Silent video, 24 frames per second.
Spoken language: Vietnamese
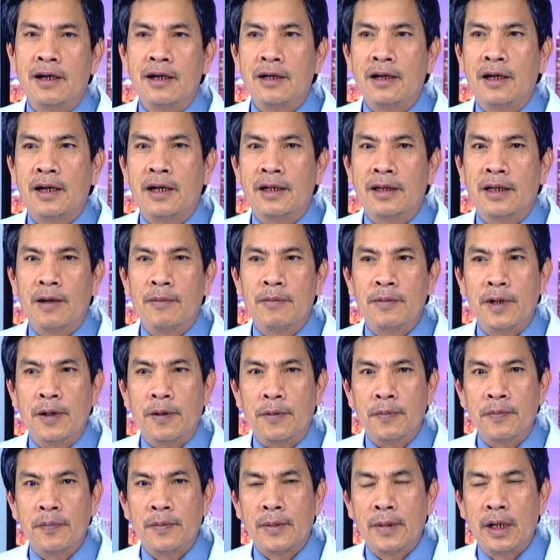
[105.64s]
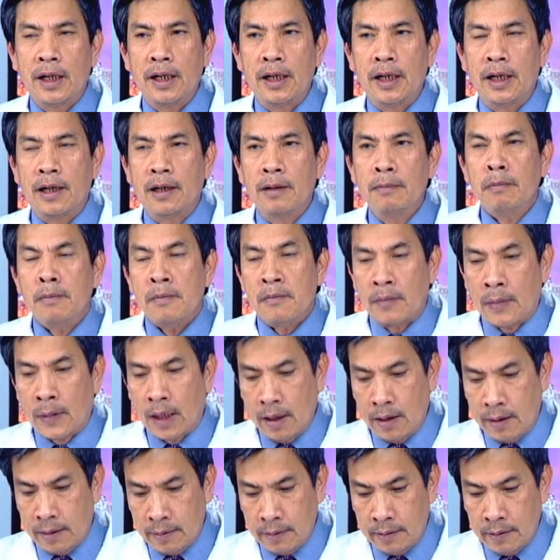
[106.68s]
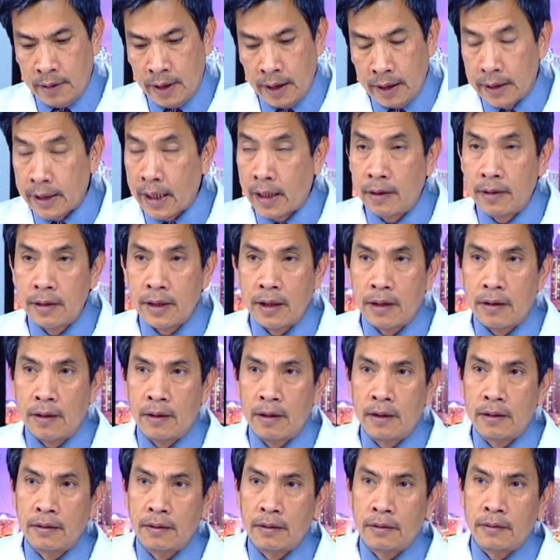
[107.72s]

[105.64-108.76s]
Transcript: là thông dụng, nghĩa là hiện tại nó chỉ có,